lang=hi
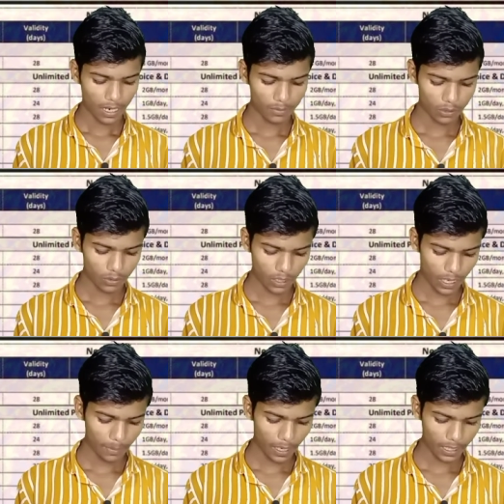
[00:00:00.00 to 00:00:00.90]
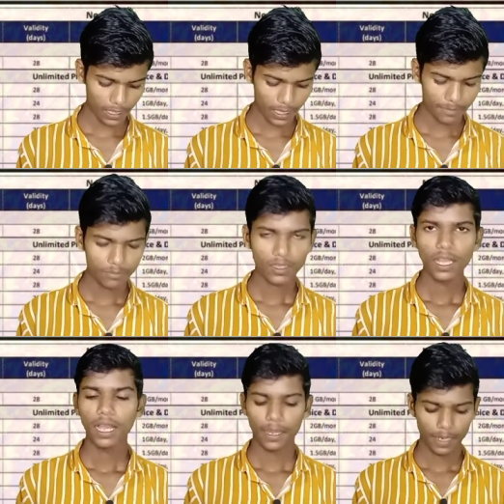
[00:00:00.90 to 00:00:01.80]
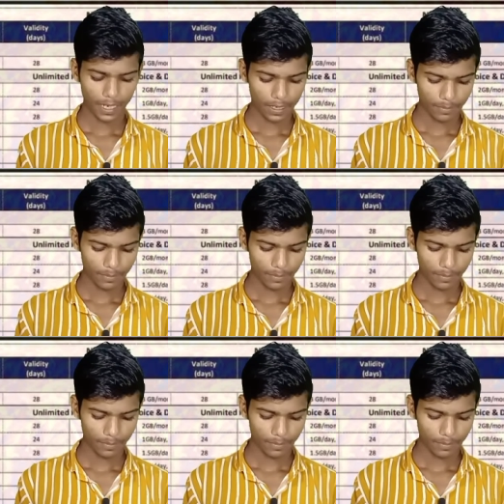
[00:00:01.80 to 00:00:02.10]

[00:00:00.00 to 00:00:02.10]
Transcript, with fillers: अब दोस्तों यहाँ पे आता है एक